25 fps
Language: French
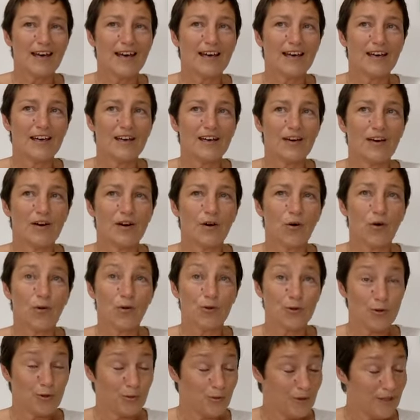Euh,
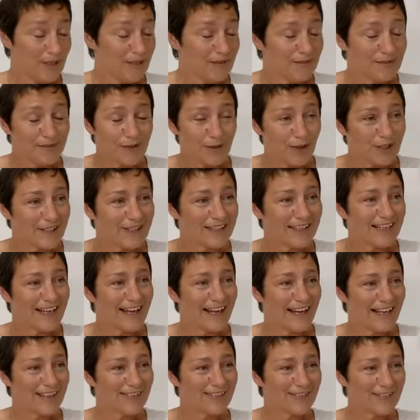on subit, quoi qu'il
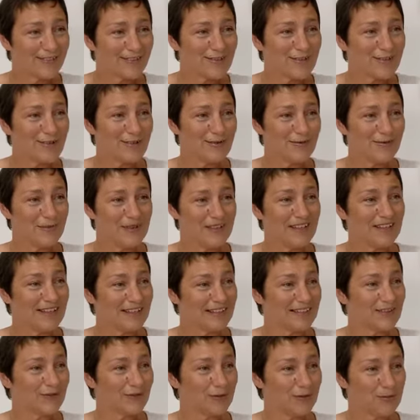arrive, on subit,
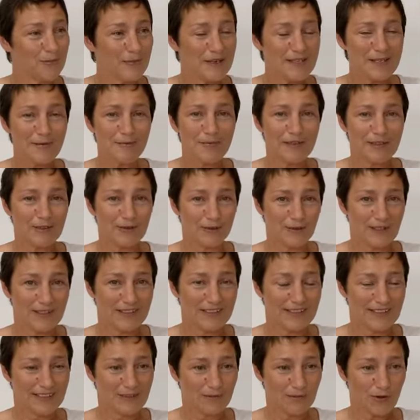hein. on passe par tous les
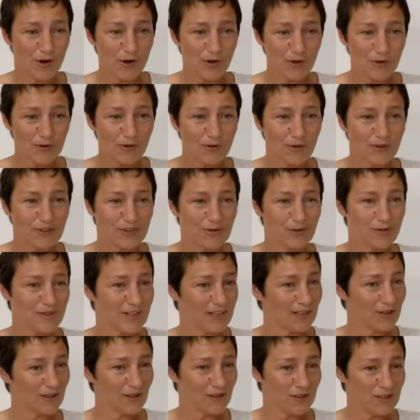traitements, on,
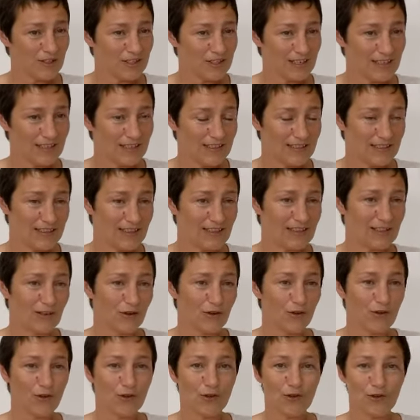s'accroche à l'idée
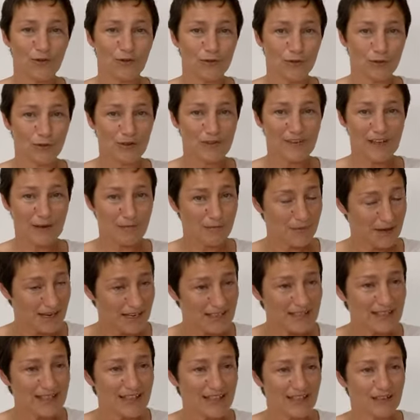qu'il faut que ça
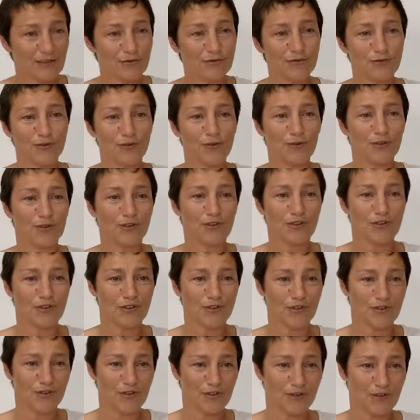passe, et il faut
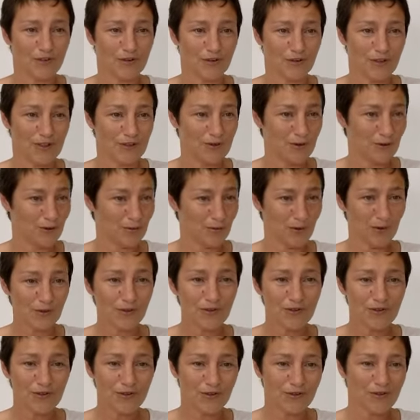qu'on les
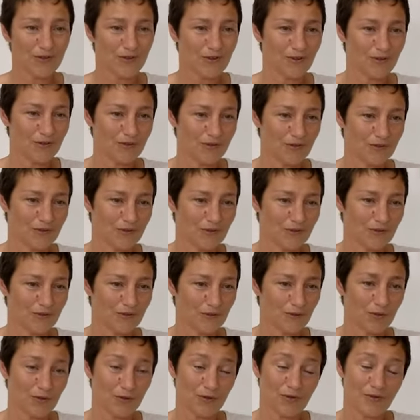surmonte, donc
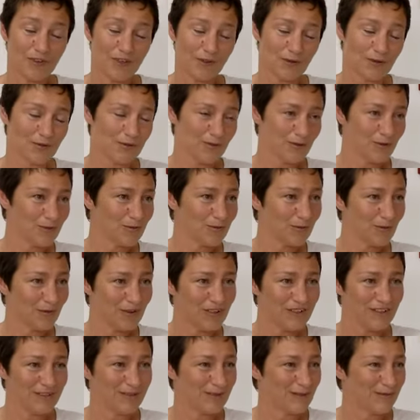on, trouve les ressources
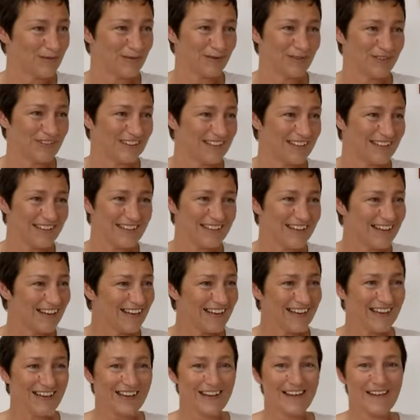pour les surmonter,
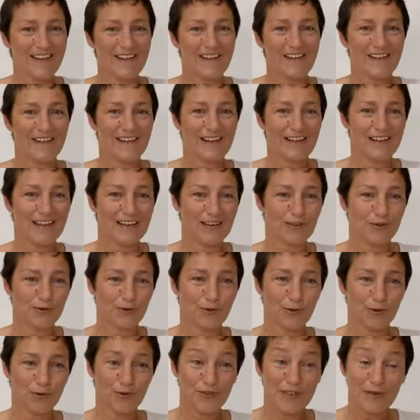et
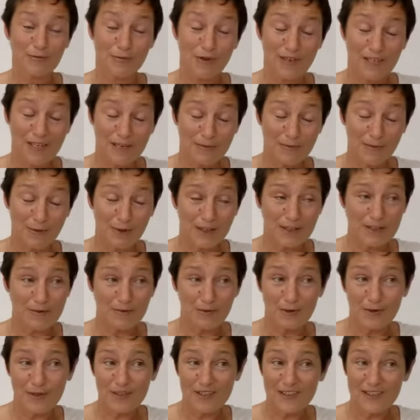on trouve des moyens pour
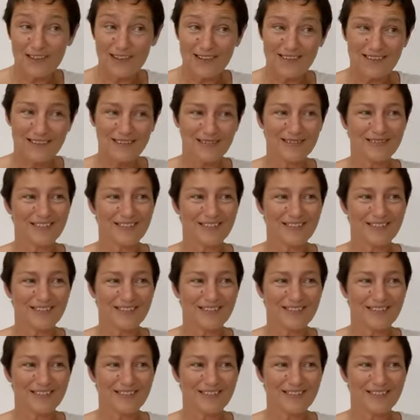exploser,